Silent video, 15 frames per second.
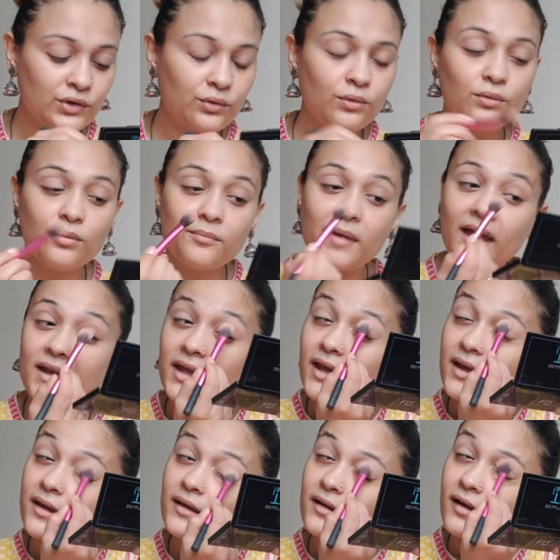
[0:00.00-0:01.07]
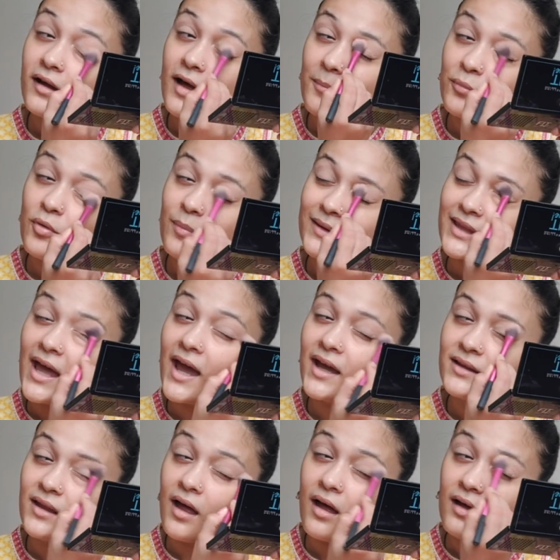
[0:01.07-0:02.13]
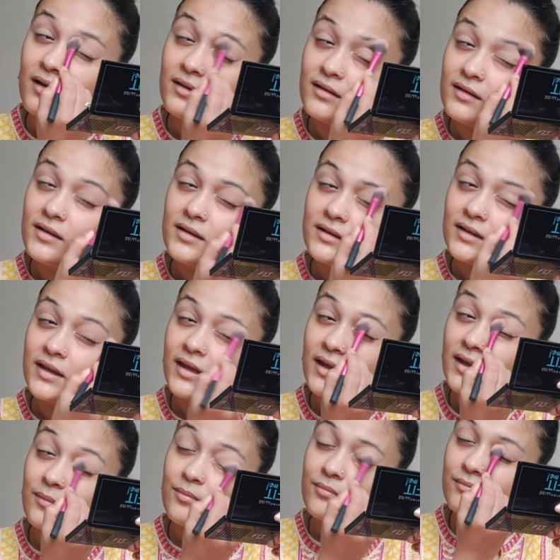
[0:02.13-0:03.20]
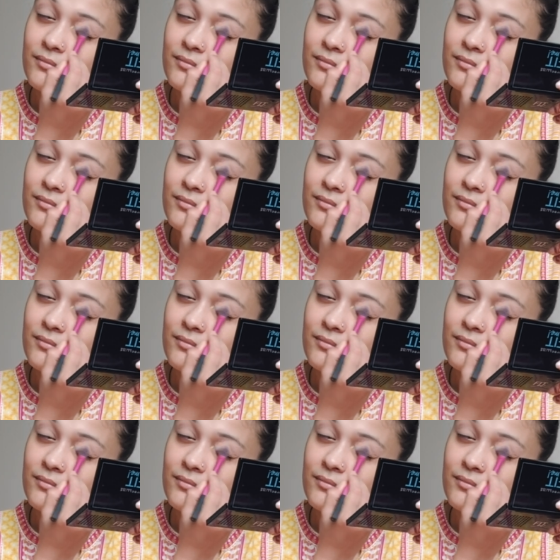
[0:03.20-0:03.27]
तो मैंने आपको बताया था कि